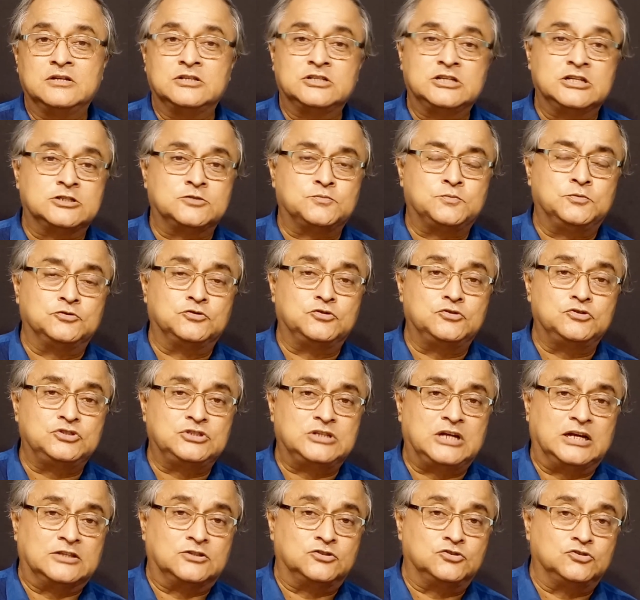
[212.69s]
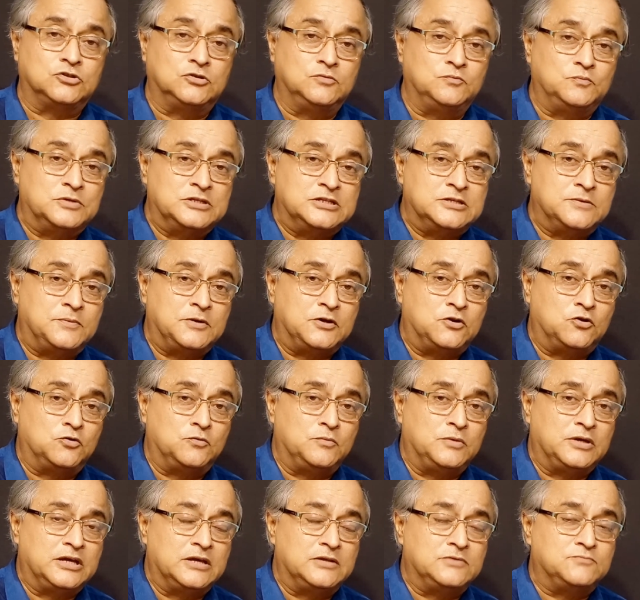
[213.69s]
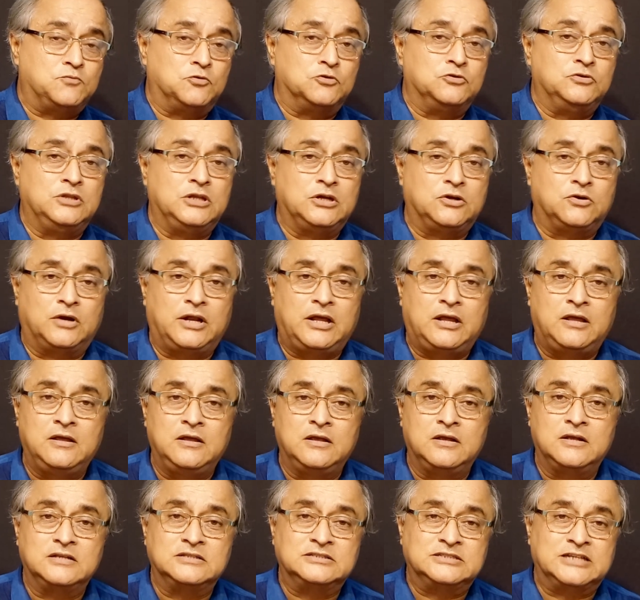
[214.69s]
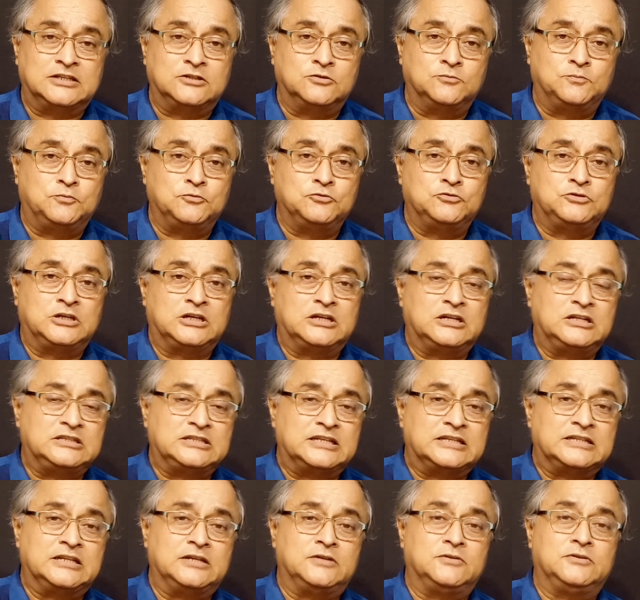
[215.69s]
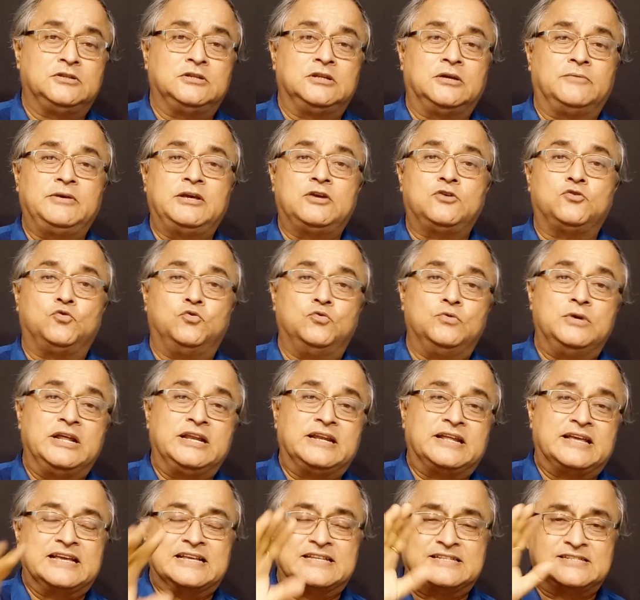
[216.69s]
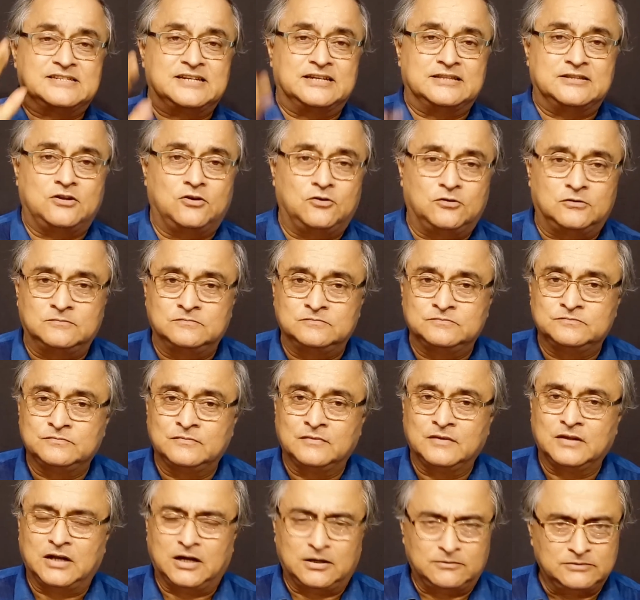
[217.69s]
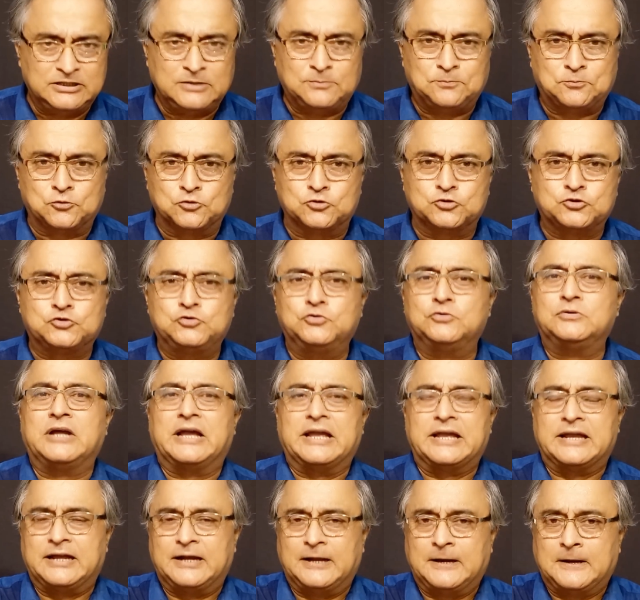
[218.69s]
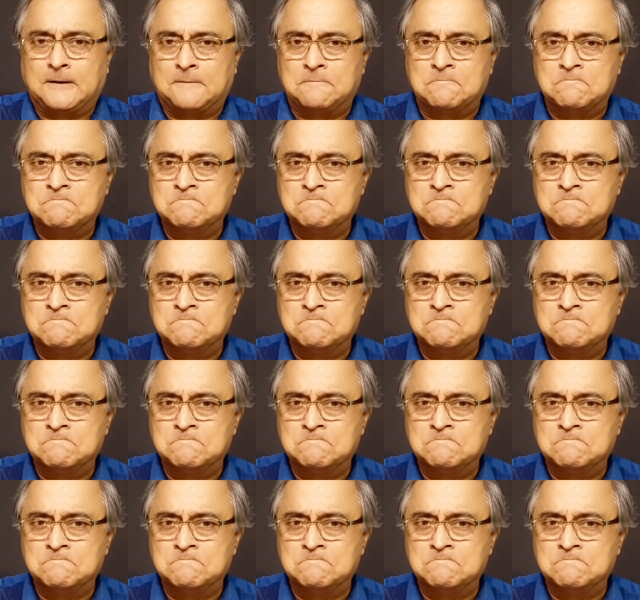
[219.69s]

শেষ পর্যন্ত সাতজন বিজেপি কর্মীকে বন্দি করে যাদবপুর থানা তাদের নামে খুনের কেসটা দিল আমাদের প্রশ্নটা এখানে